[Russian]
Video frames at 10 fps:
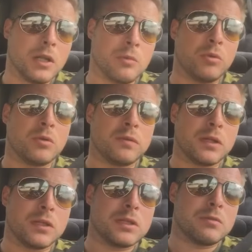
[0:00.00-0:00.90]
И будет
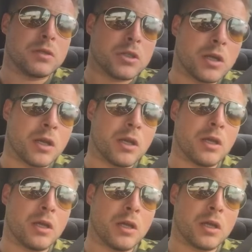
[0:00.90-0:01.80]
выглядеть свежее.
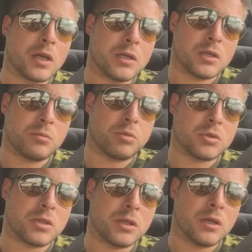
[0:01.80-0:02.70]
И, конечно,
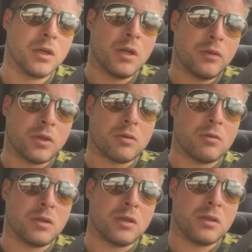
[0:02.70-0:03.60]
после
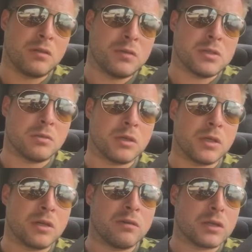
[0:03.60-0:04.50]
такой невеселой
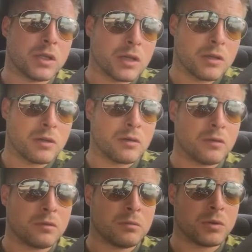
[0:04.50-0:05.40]
игры в атаке
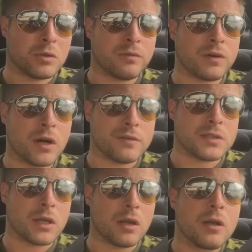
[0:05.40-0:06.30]
э, против
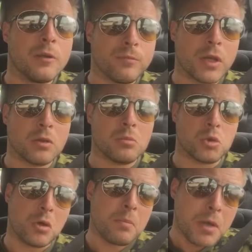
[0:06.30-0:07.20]
Австрии, я
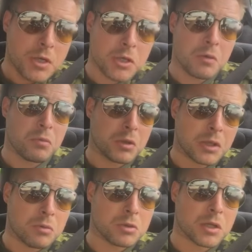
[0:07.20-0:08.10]
думаю, что, опять же, на фоне
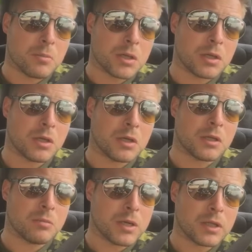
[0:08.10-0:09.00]
того, что команда
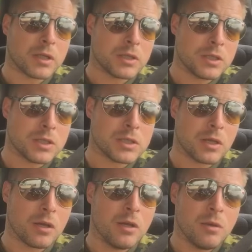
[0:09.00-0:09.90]
набирает
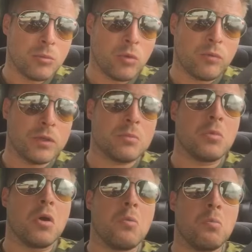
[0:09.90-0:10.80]
кондиции, мы
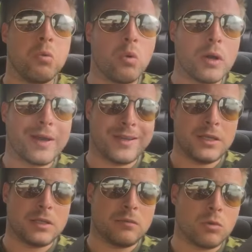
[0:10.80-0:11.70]
увидим более
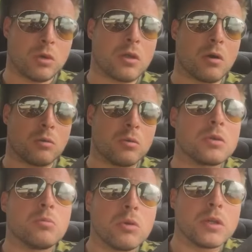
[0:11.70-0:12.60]
агрессивную атаку. Но,
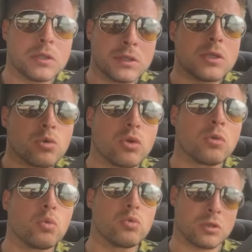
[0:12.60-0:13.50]
тем более, здесь уже
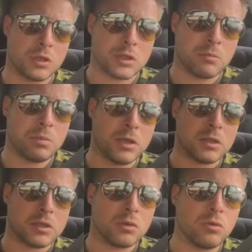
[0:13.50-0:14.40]
нужно
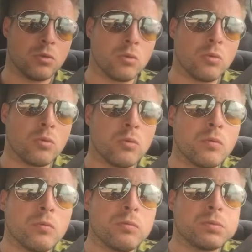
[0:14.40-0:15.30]
забить.
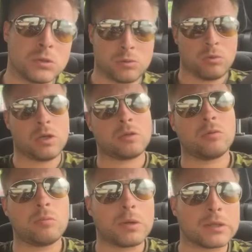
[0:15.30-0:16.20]
Ну, все к
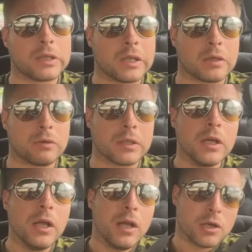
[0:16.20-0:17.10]
этому подталкивает
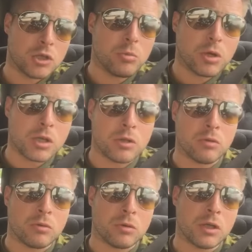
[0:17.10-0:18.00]
чему я
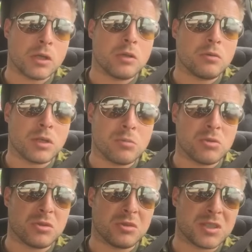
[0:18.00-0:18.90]
клоню? Я клоню к
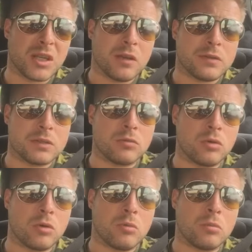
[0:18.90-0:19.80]
тому, что, скорее
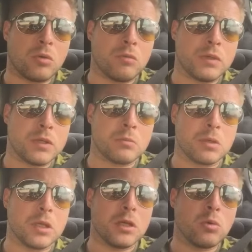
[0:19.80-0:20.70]
всего, мы увидим
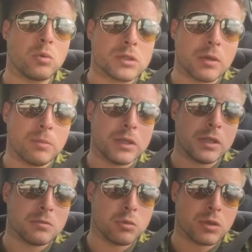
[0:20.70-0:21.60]
и гол
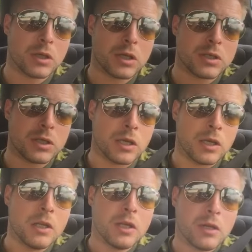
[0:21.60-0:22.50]
забитый сборной
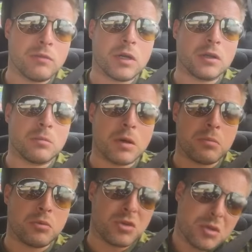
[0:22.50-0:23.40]
России, и, вероятно,
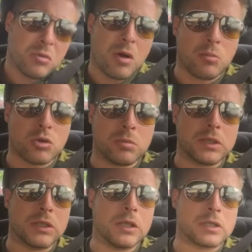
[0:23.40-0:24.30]
пропущенный. Ну, а может
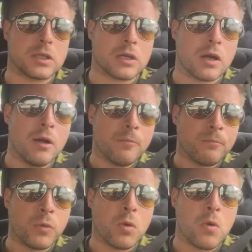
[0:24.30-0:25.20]
быть и несколько.
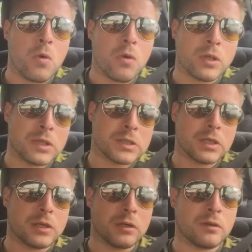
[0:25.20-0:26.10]
Но
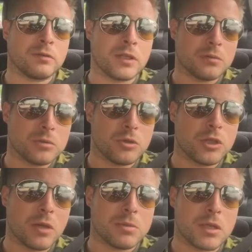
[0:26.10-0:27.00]
несколько в данном
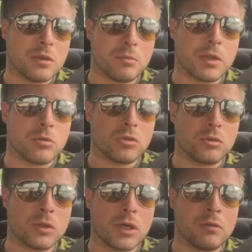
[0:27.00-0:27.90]
случае не обязательно, потому
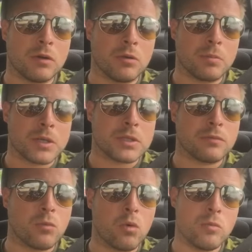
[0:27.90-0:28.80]
что я говорю про
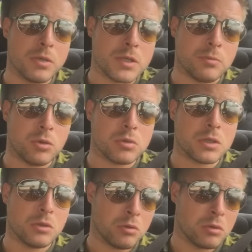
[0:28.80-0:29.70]
ставку обе забьют.
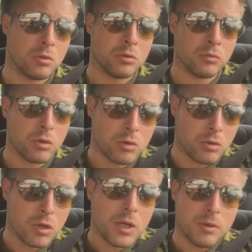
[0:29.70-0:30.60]
За нее дают
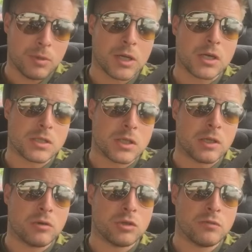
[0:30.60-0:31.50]
двойку. Мне кажется,
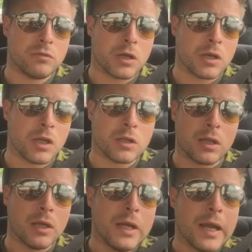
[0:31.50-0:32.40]
она очень
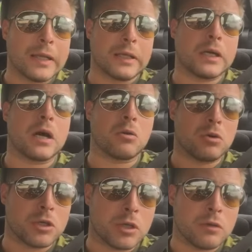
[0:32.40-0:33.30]
вероятная. Это
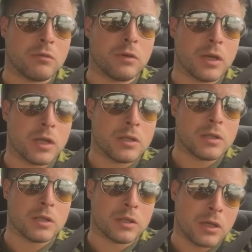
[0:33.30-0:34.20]
хороший вариант.
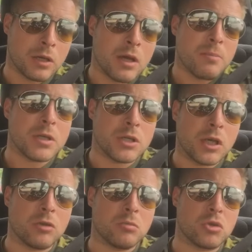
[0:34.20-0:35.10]
И, опять же,
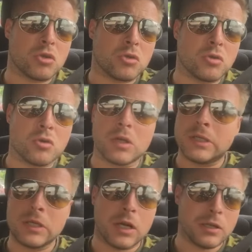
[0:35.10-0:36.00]
я думаю, что
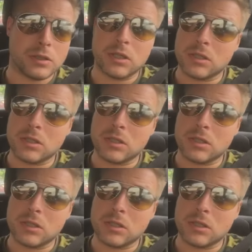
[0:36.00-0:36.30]
идеальных